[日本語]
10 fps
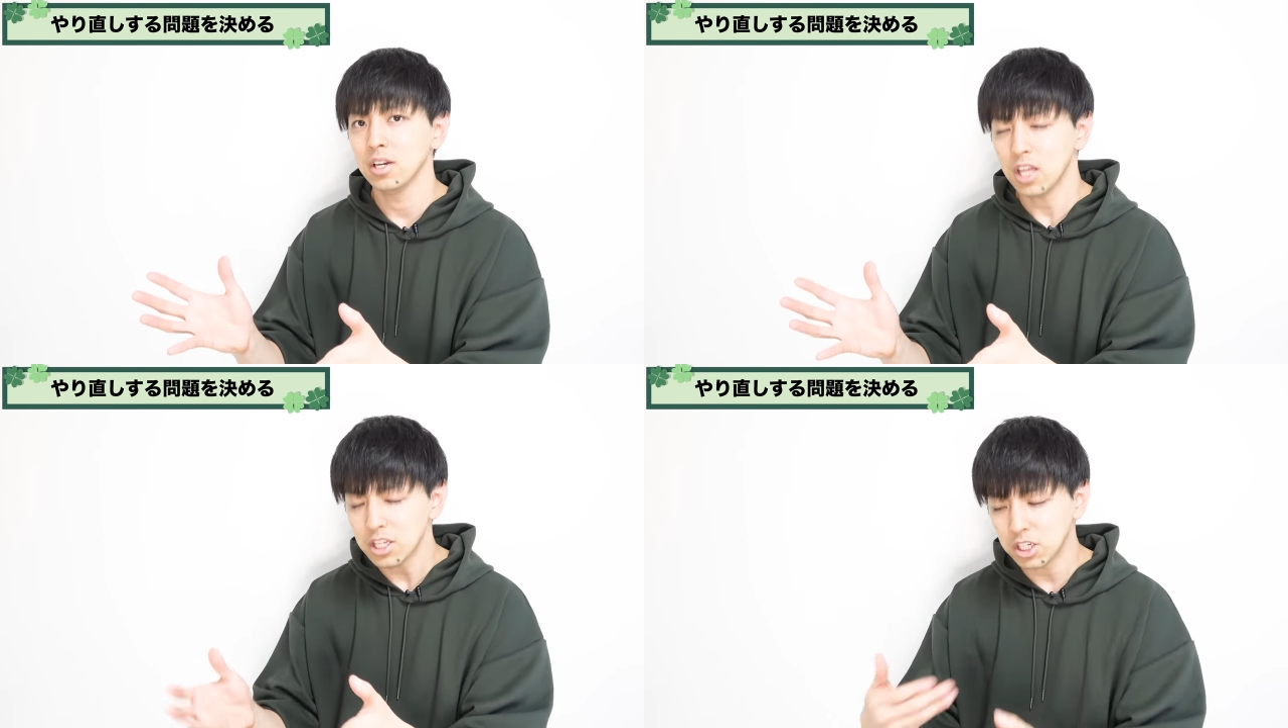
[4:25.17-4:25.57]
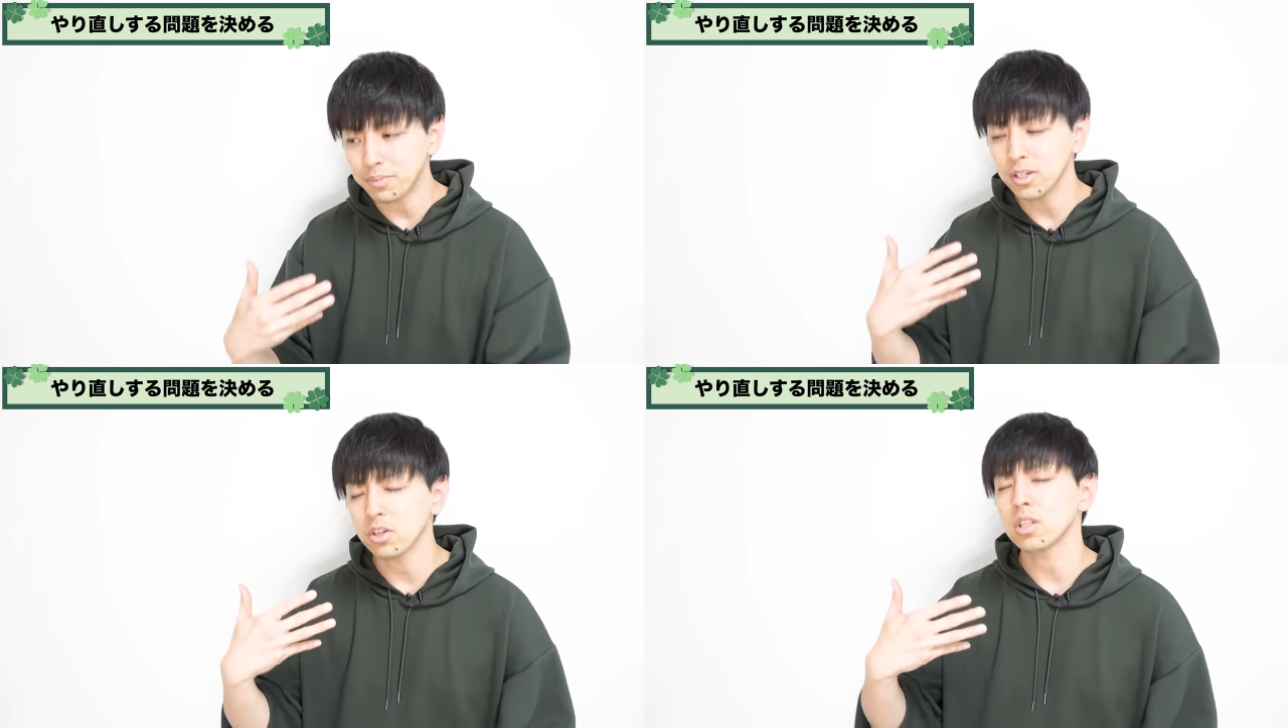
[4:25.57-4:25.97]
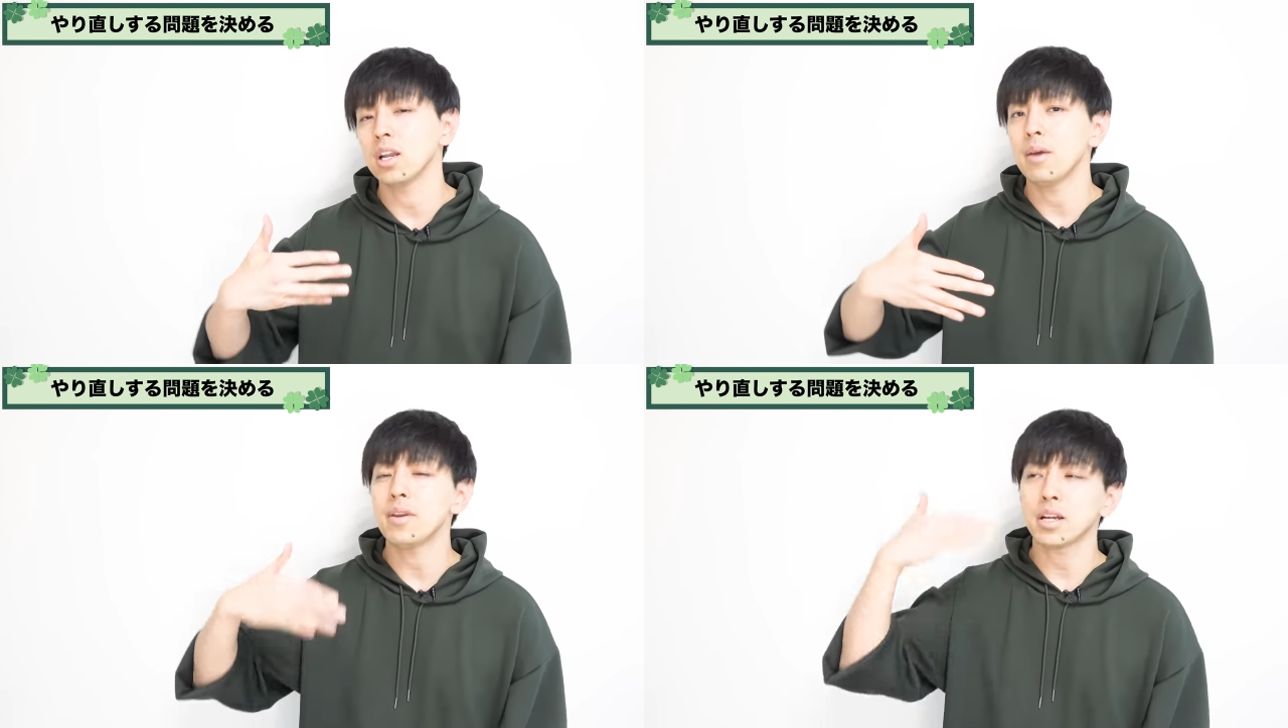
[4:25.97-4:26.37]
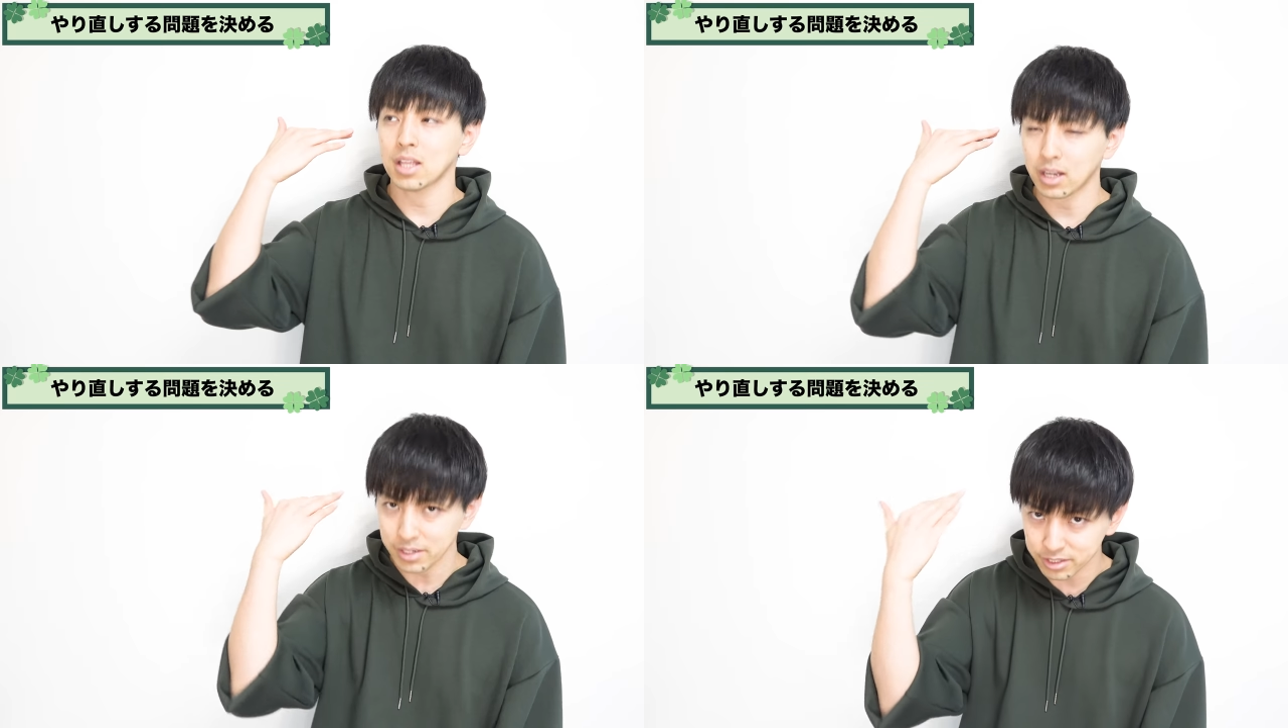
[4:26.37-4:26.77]
ね、自分にとってはレベルが
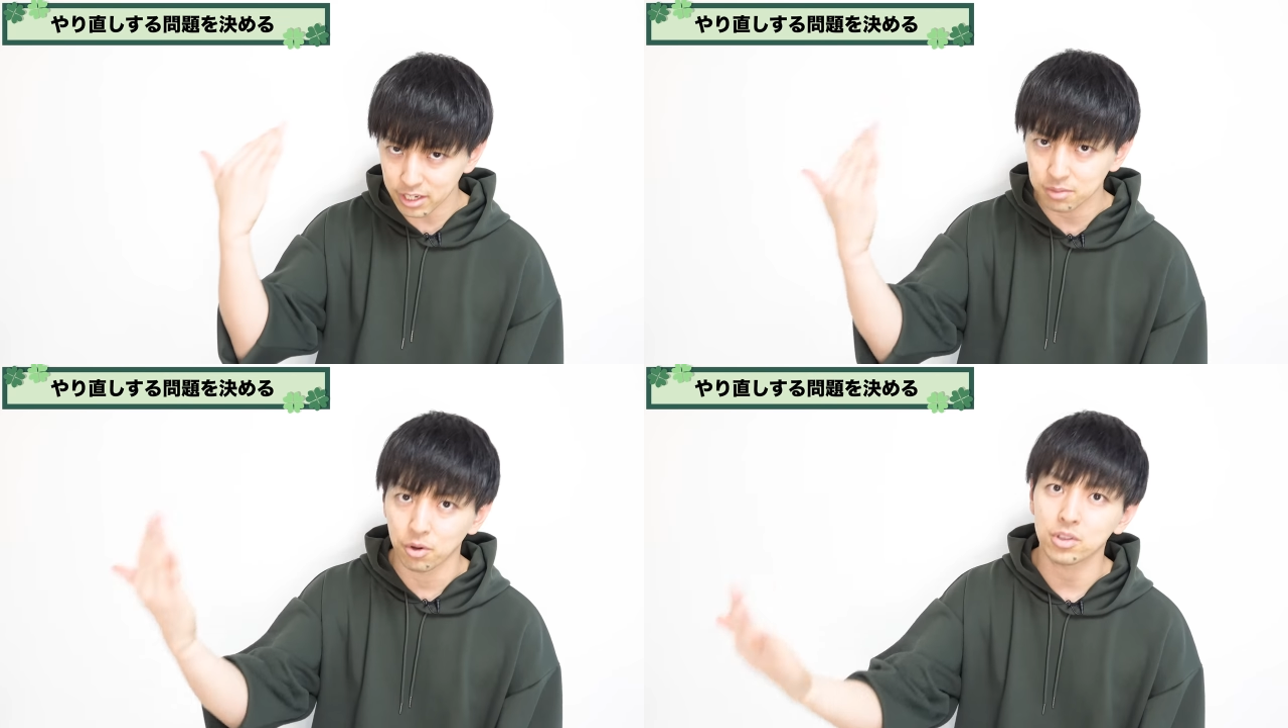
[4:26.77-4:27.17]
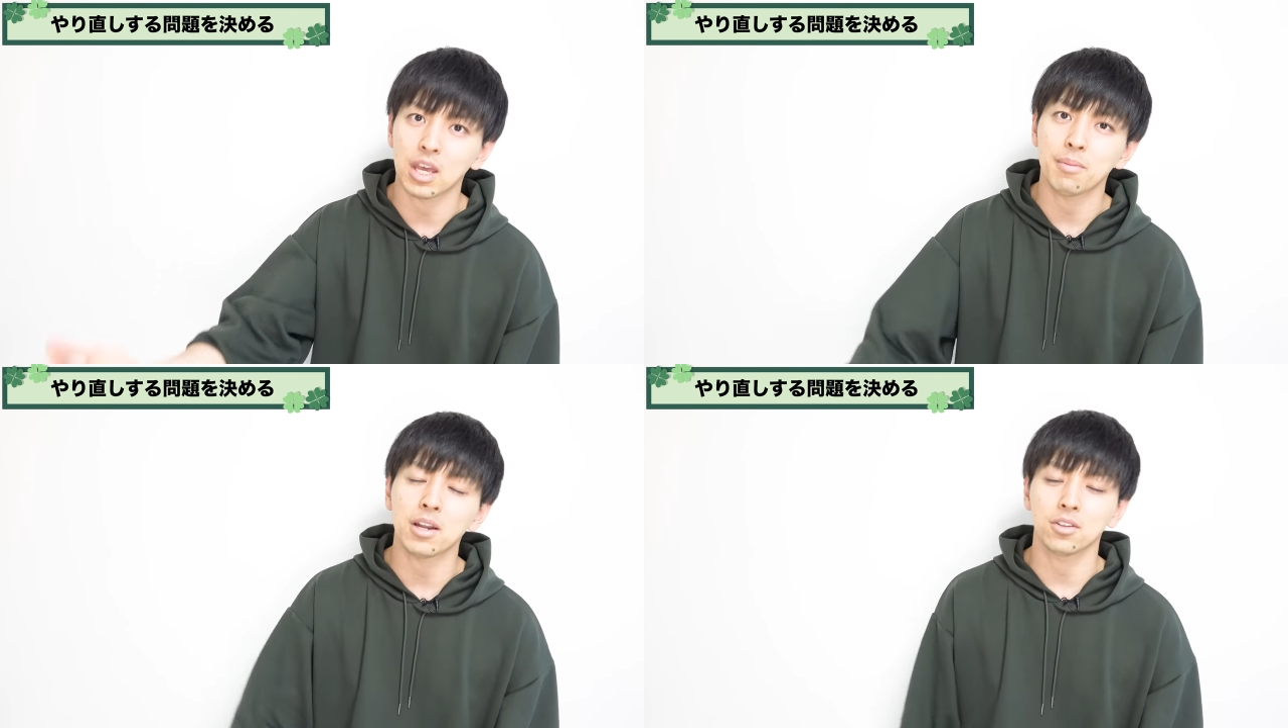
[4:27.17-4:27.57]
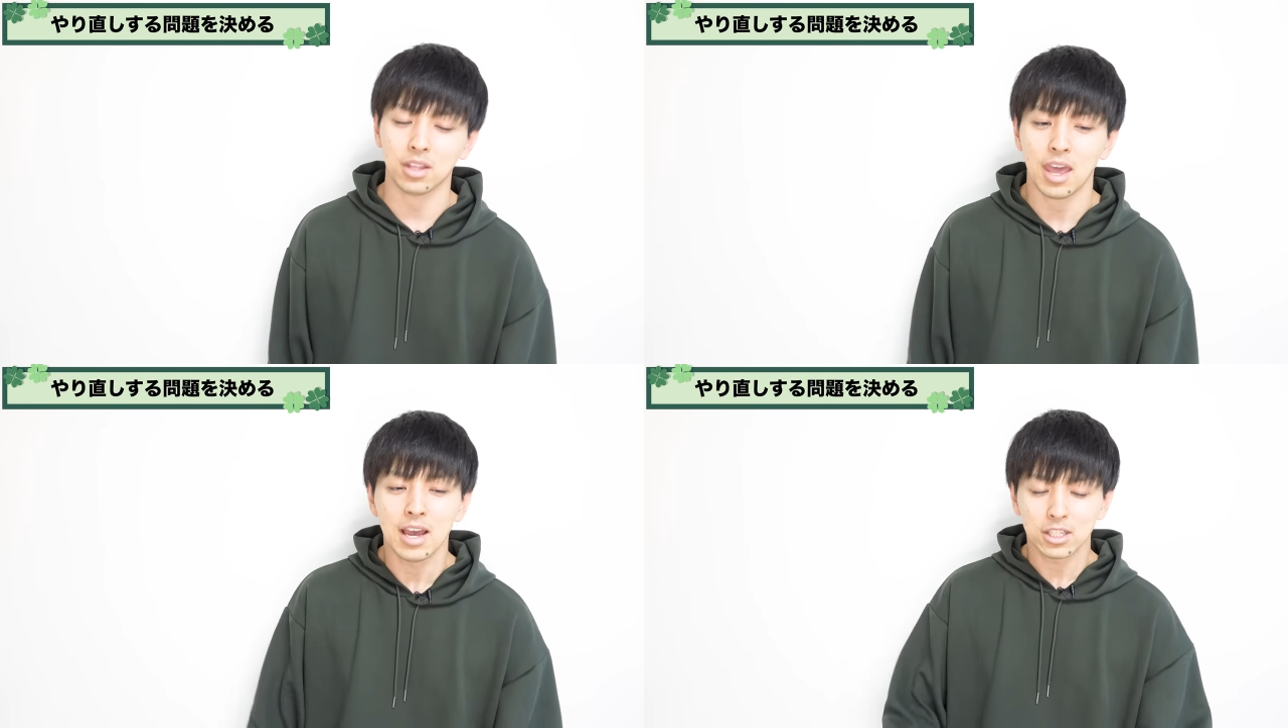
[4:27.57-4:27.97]
高すぎる問題もあるので、